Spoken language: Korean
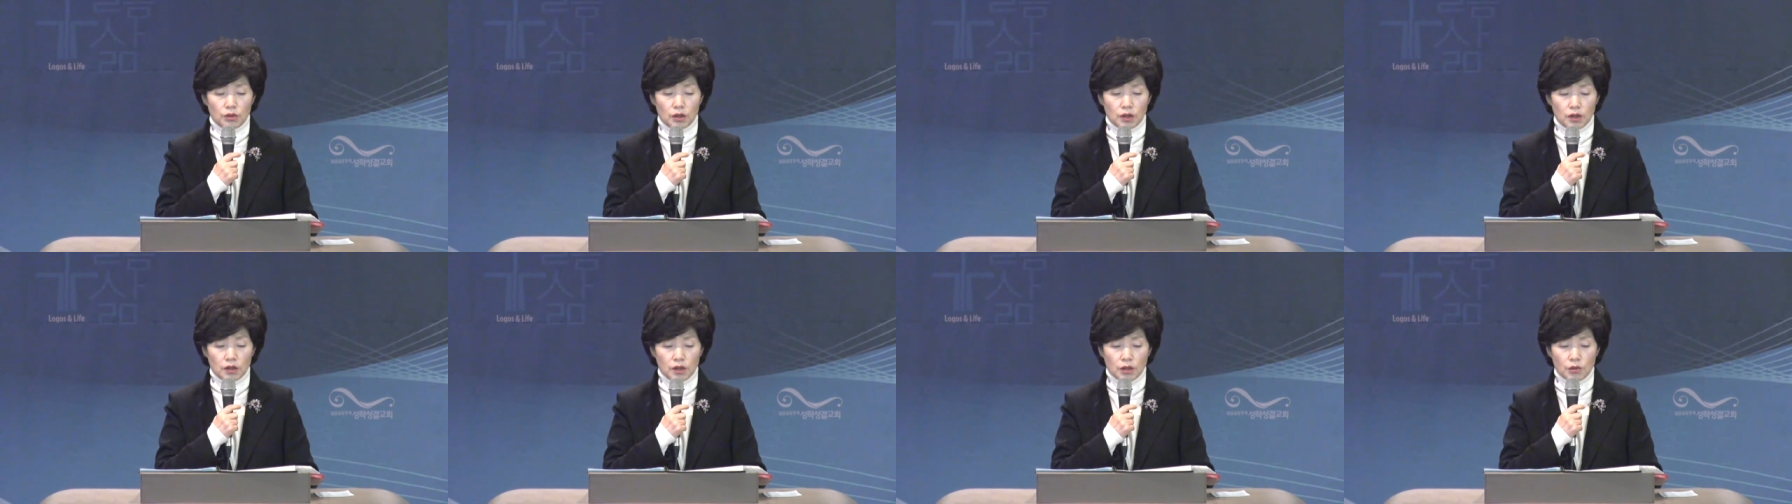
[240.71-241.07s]

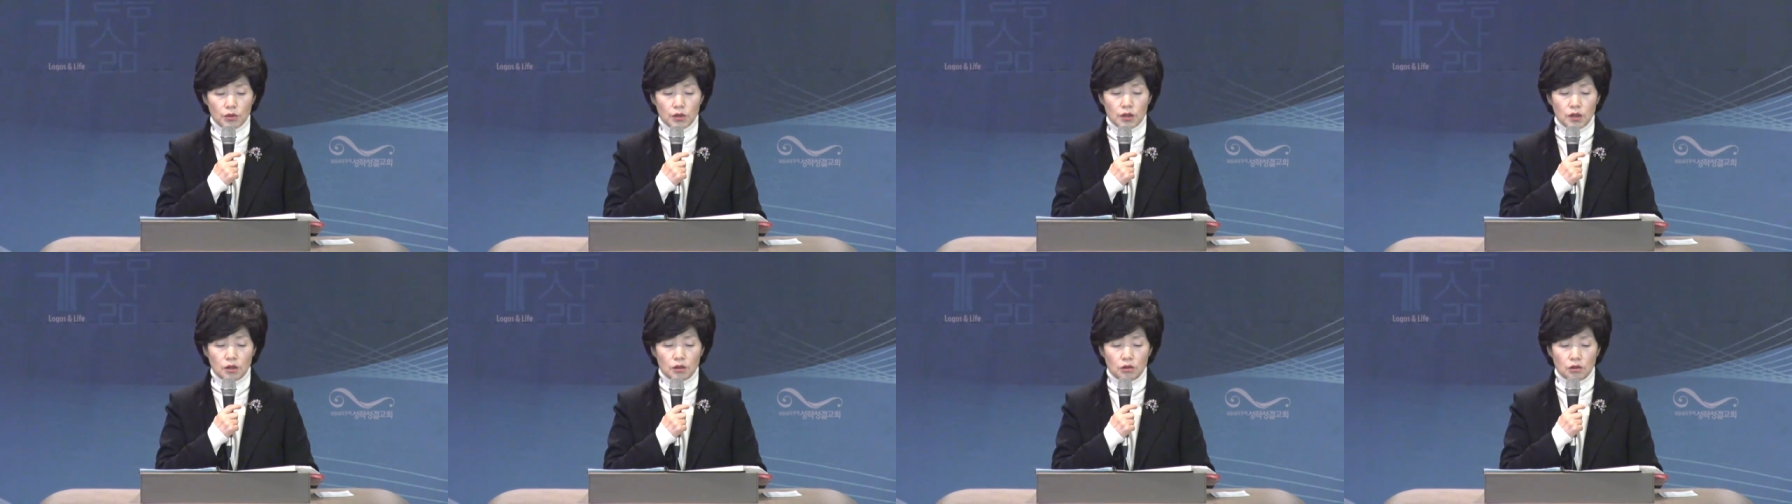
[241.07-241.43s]
위해
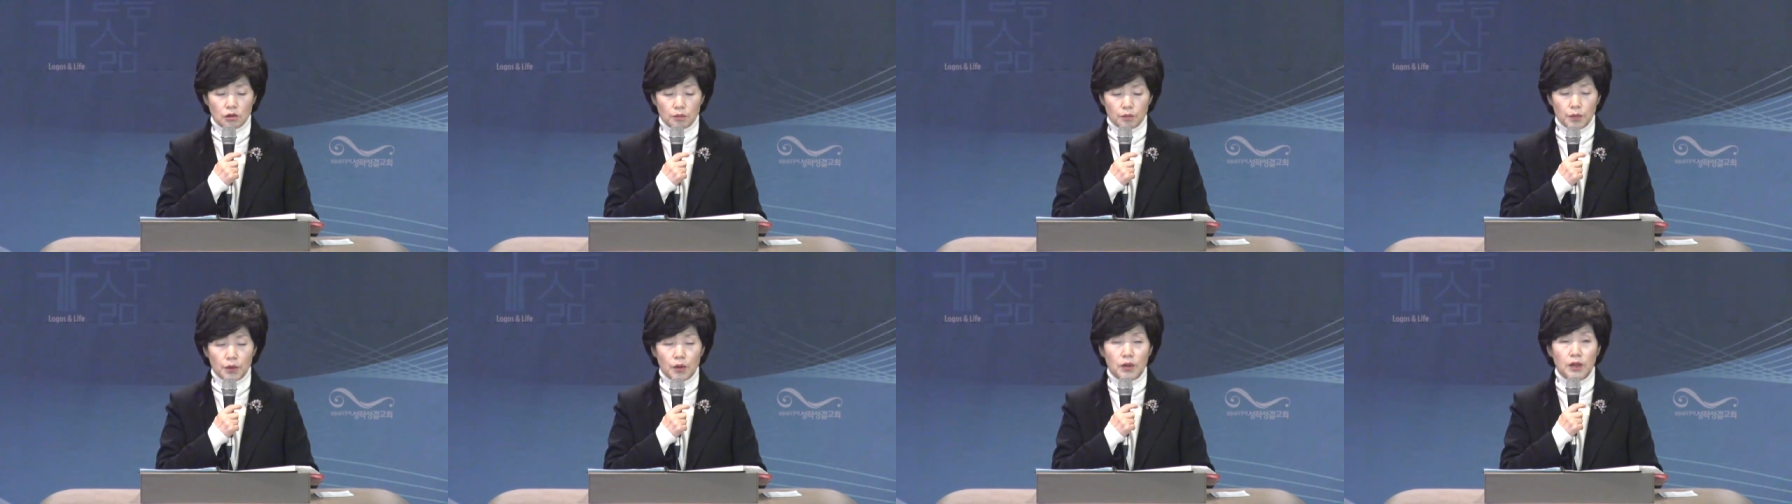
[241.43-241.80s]
세우신
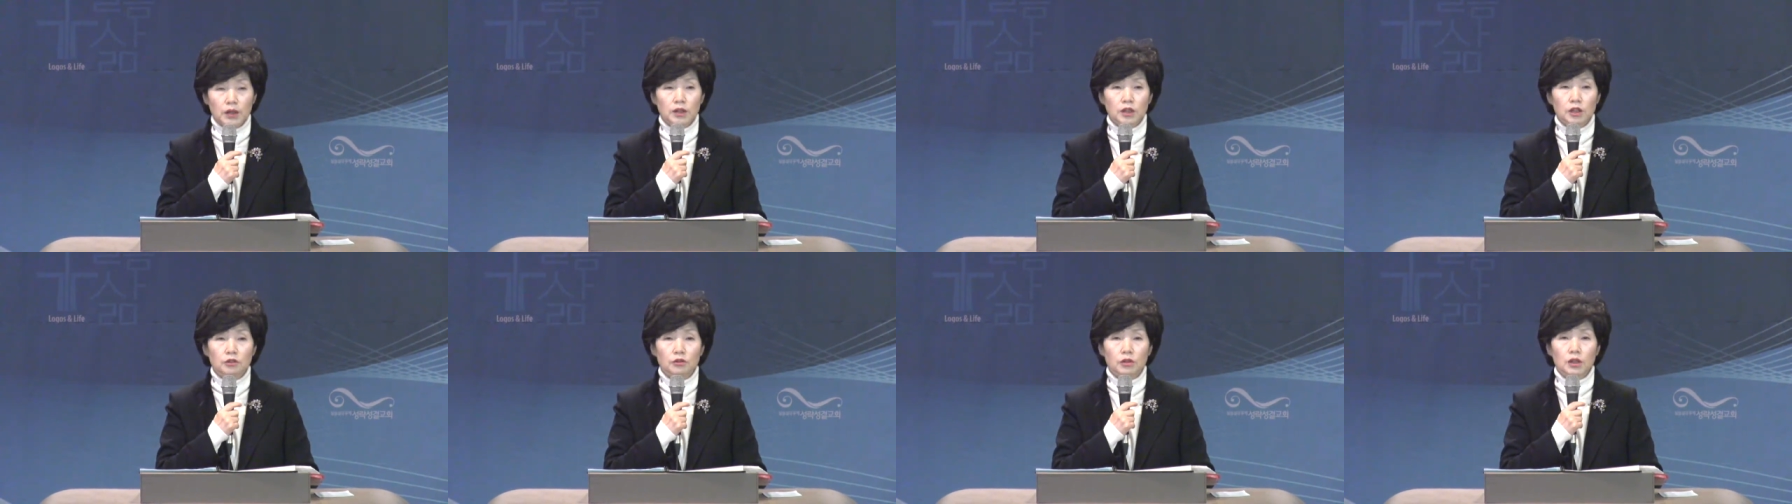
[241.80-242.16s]

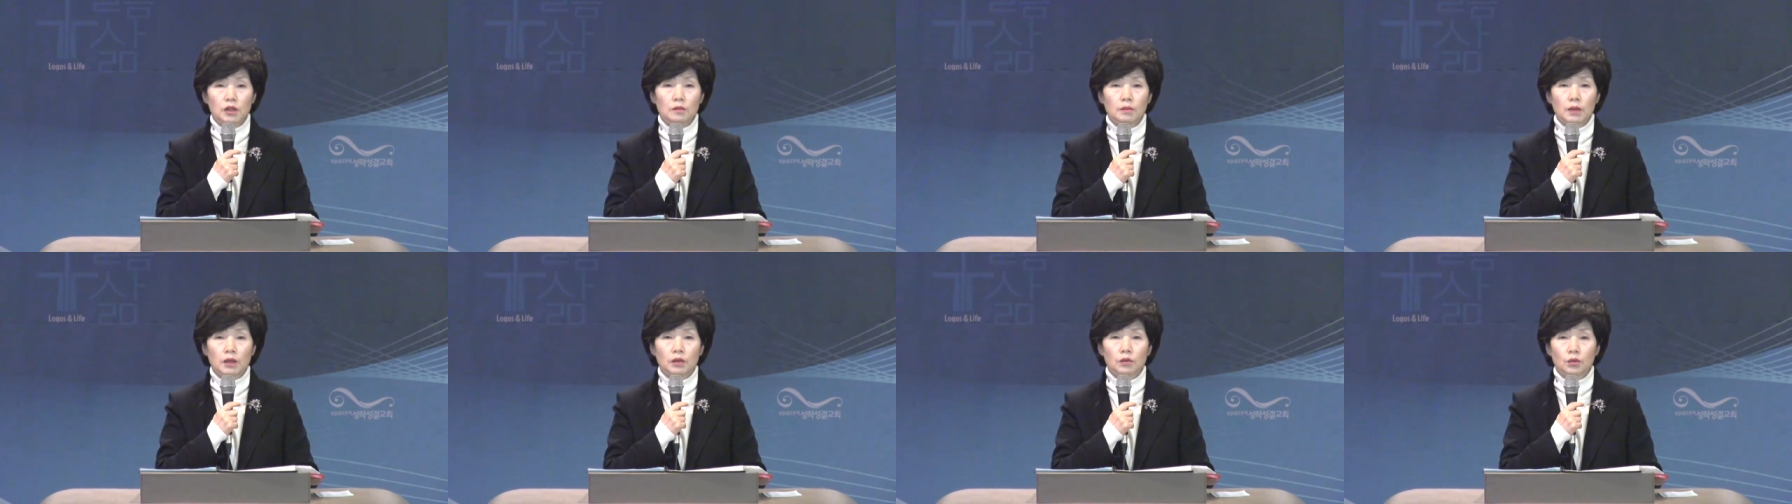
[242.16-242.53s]
특별한
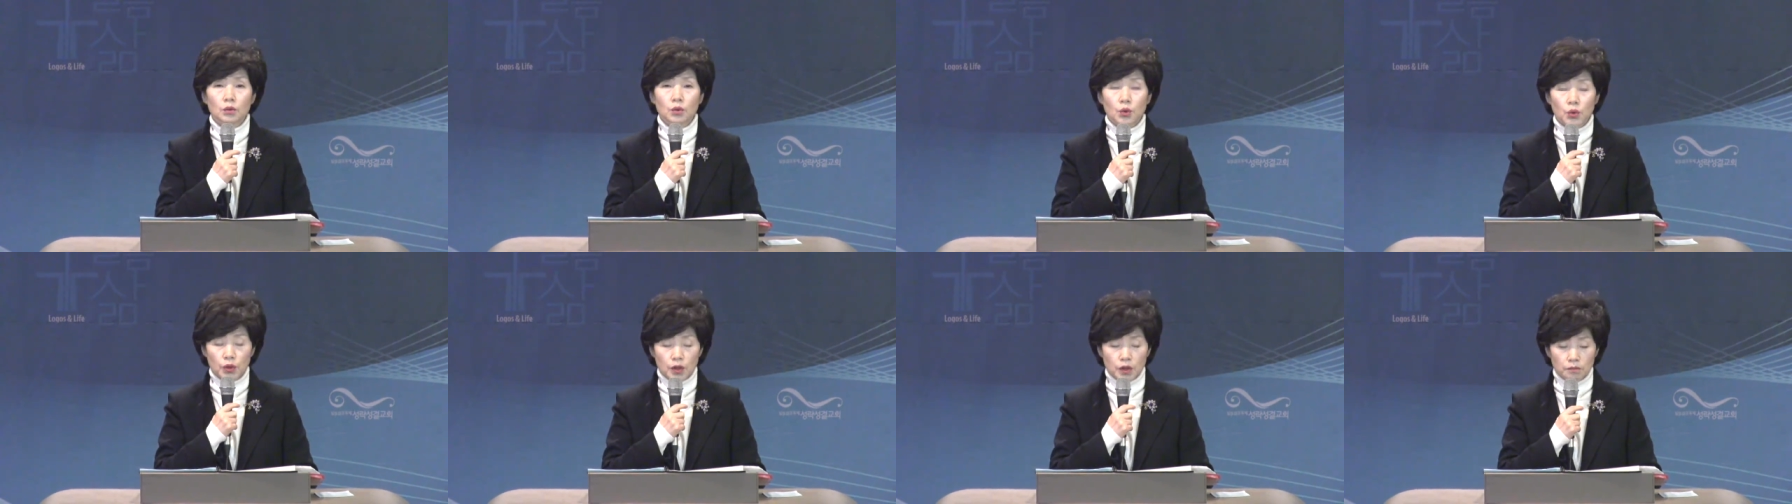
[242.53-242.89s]
기관이 바로
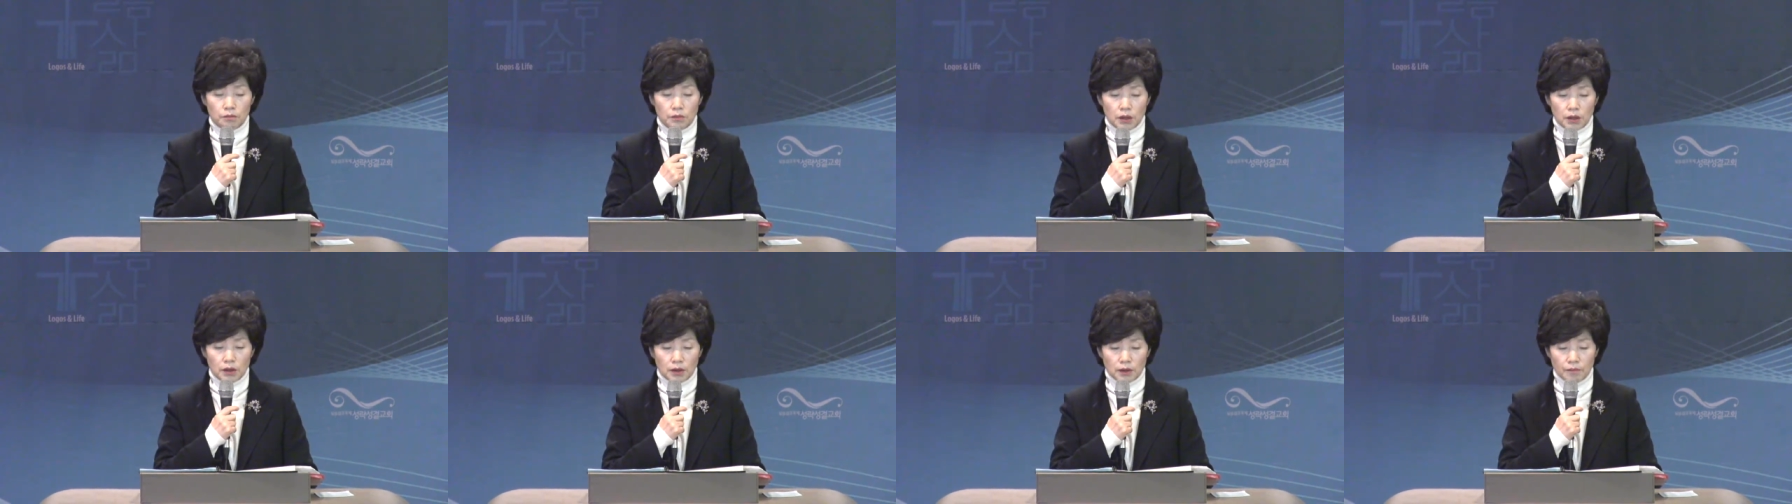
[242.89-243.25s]

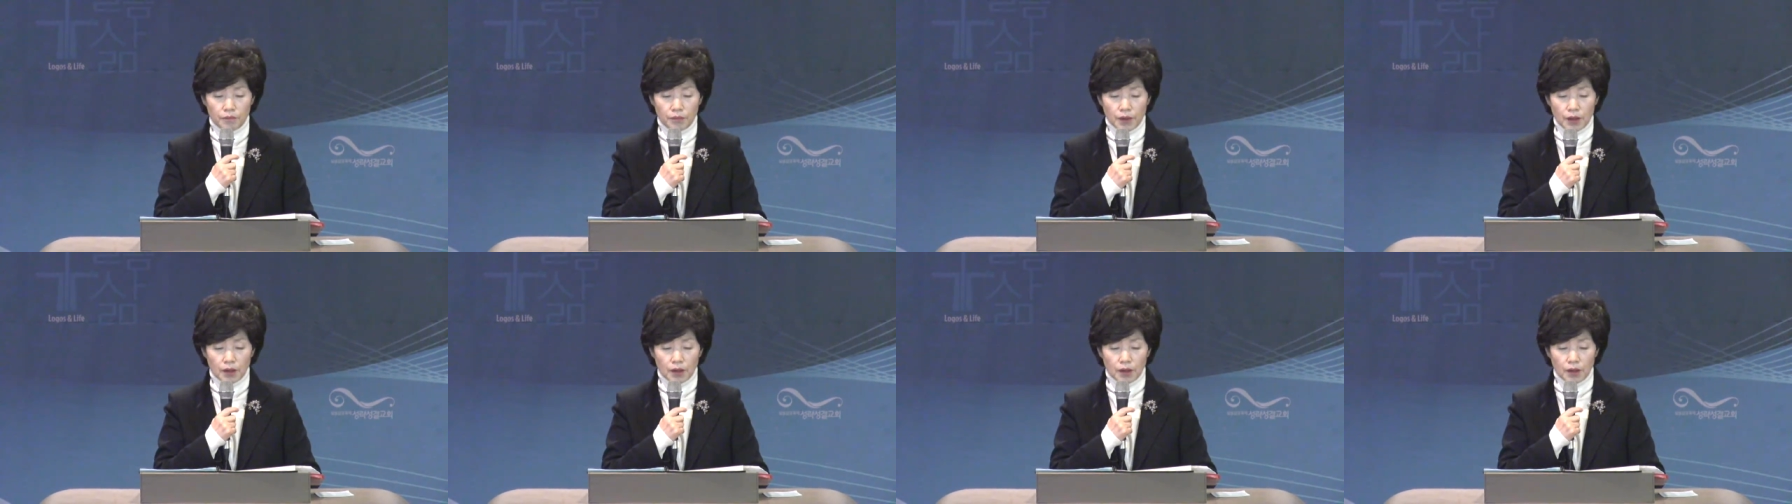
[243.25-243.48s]
교회입니다.